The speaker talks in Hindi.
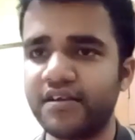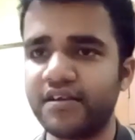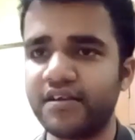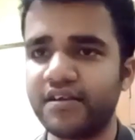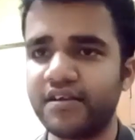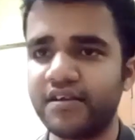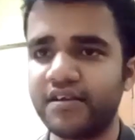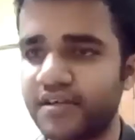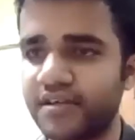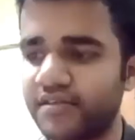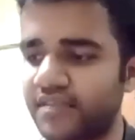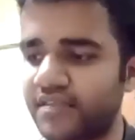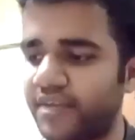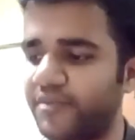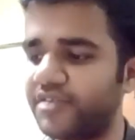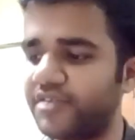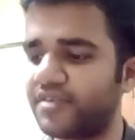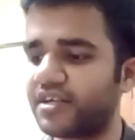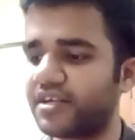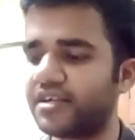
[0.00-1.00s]
सेमी
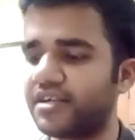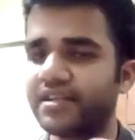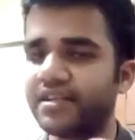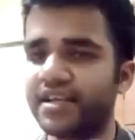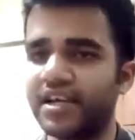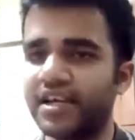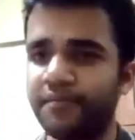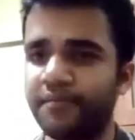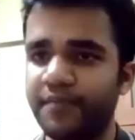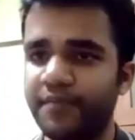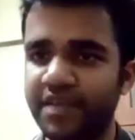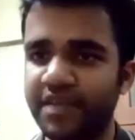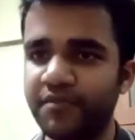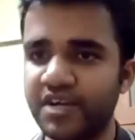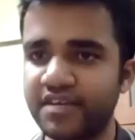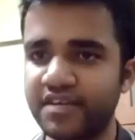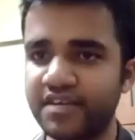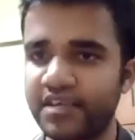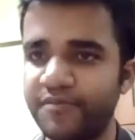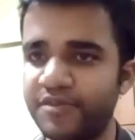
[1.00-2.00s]
सर्कल क्या बीम अगर
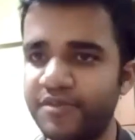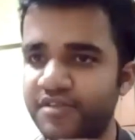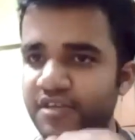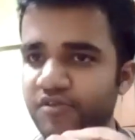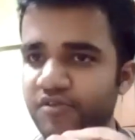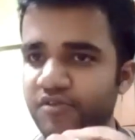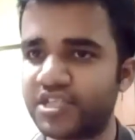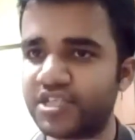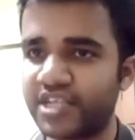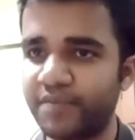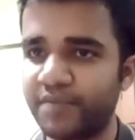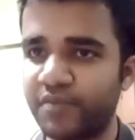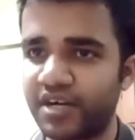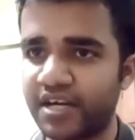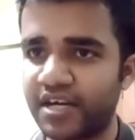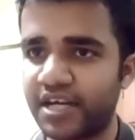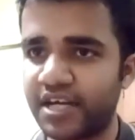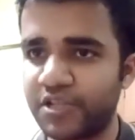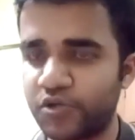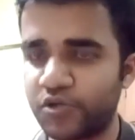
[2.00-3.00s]
सेमी सर्कुलर शेप बन
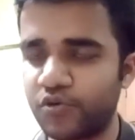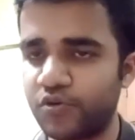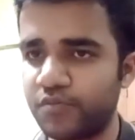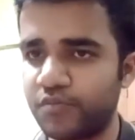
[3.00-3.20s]
रहा है तो